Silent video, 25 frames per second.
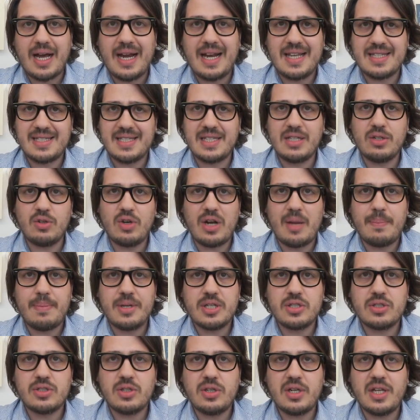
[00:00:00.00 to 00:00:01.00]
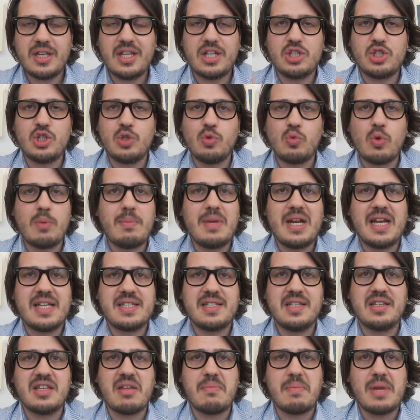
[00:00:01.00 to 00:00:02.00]
alla singola persona da 5.000 a
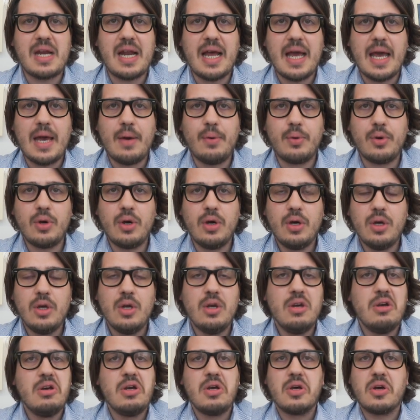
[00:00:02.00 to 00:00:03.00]
7.000 euro,